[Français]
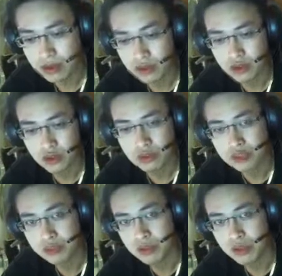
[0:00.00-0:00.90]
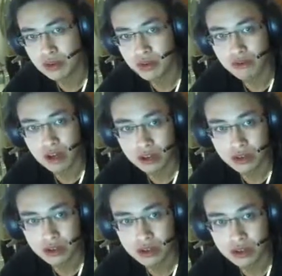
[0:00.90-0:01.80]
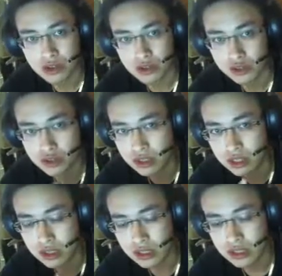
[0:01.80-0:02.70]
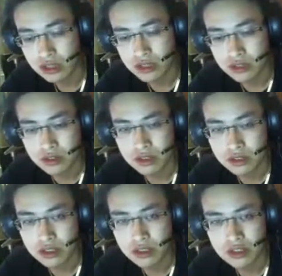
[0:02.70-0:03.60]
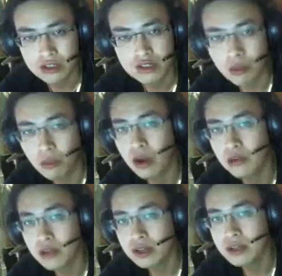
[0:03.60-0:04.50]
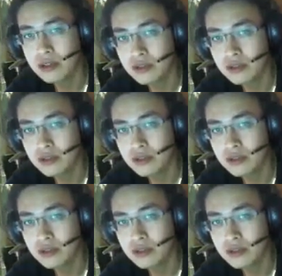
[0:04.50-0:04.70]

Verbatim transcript: toi, petit péon, farmer, je te connais. Tu te dis, il y a sûrement un moyen de